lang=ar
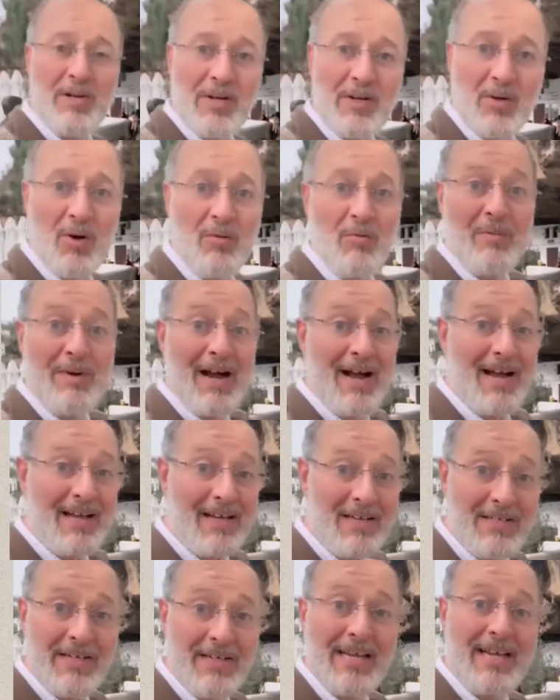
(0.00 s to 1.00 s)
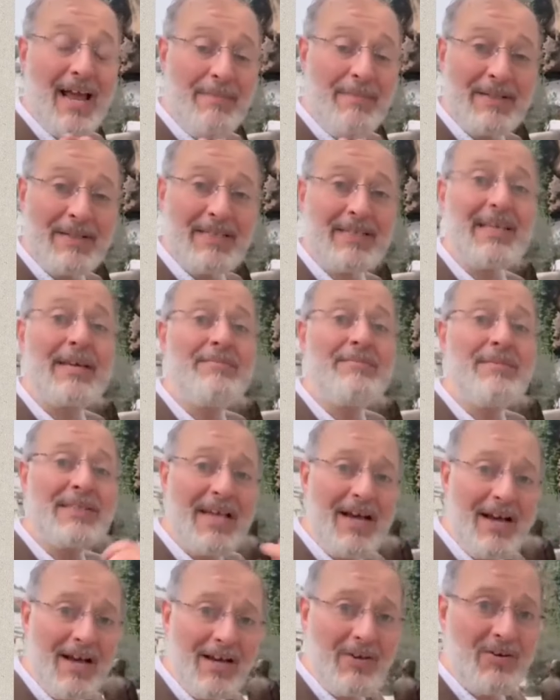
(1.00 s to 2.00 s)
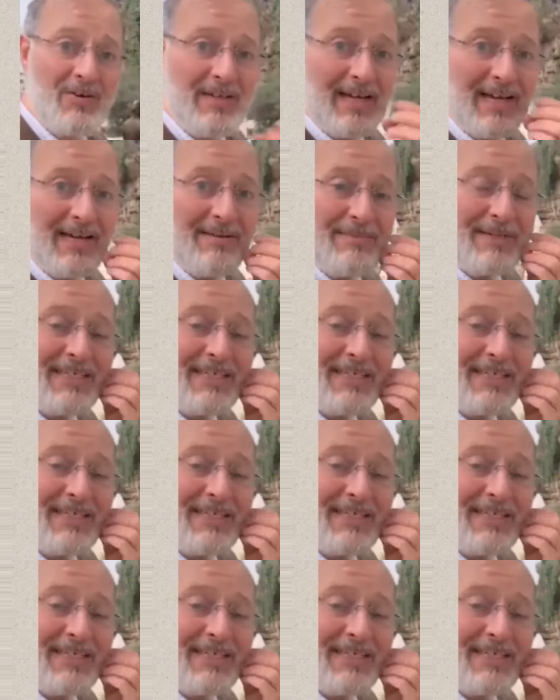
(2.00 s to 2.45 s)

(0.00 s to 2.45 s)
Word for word: من النوم وما اكل شيء ابدا طيب متى اكل يعني